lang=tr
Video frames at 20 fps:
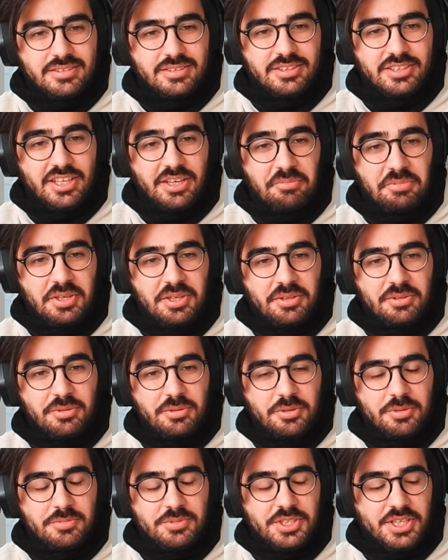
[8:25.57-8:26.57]
Yemin
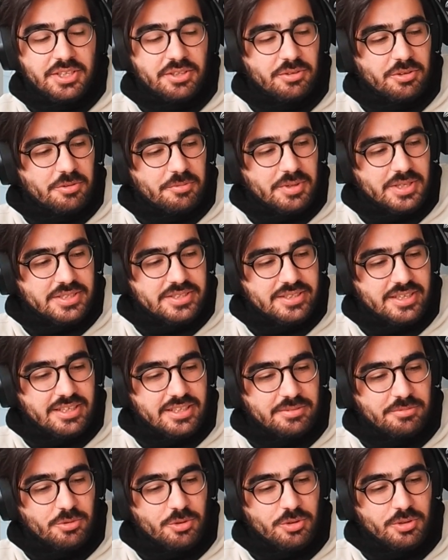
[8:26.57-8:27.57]
ediyorum şeyde olmak
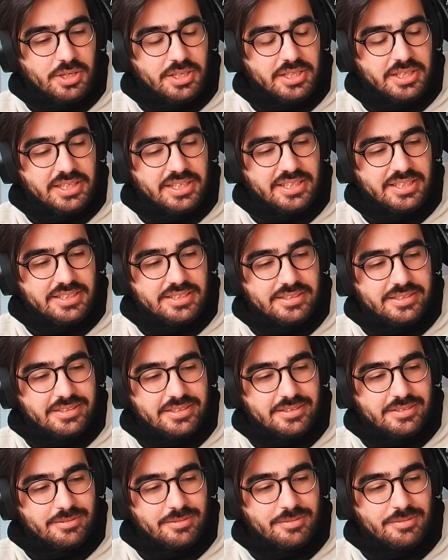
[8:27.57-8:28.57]
isterdim. O oh, hani
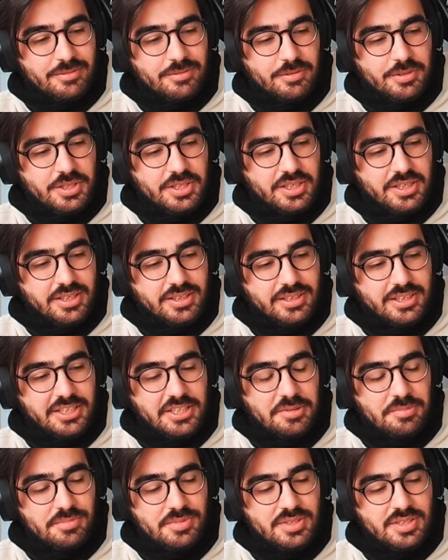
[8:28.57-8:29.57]
kağıdı
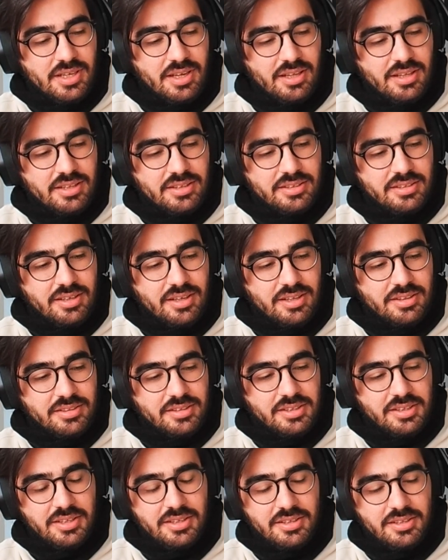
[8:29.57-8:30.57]
imzaladığı
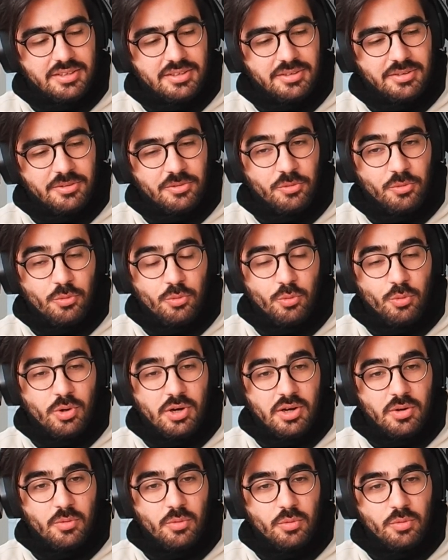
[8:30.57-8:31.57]
anda o,
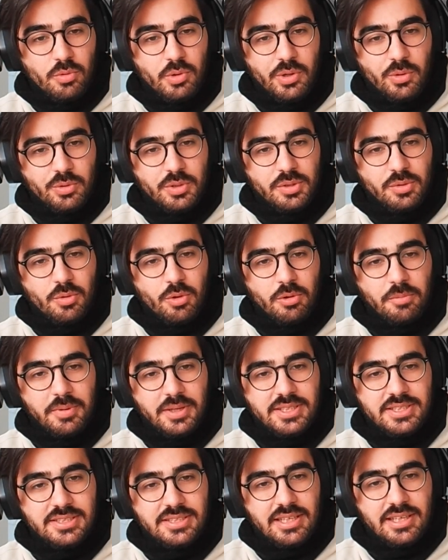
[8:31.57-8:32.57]
o odada
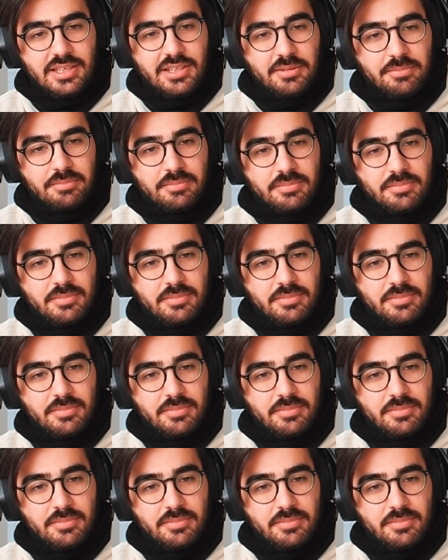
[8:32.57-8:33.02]
olmak isterdim.